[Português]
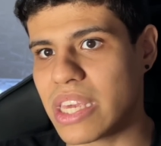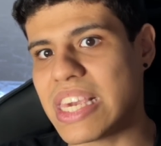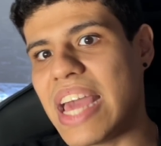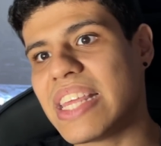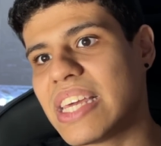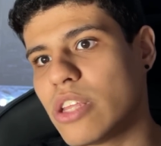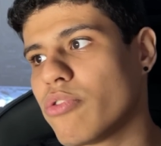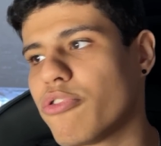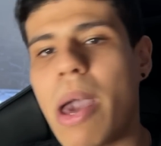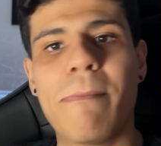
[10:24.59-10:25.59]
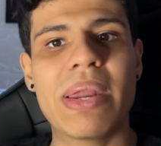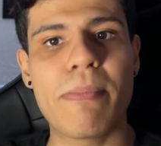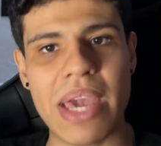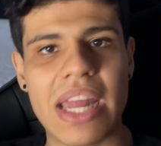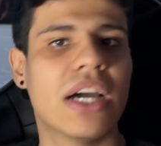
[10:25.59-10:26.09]
que a Nigrido foi a
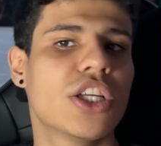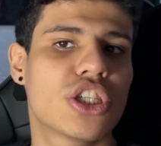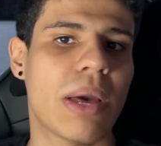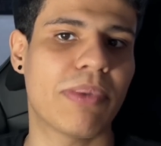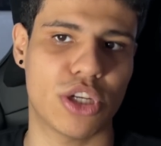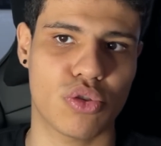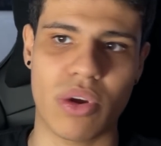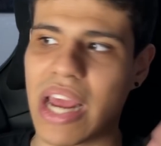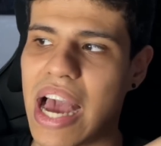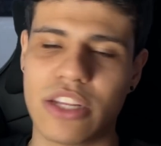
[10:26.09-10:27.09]
primeira antes da Pestônia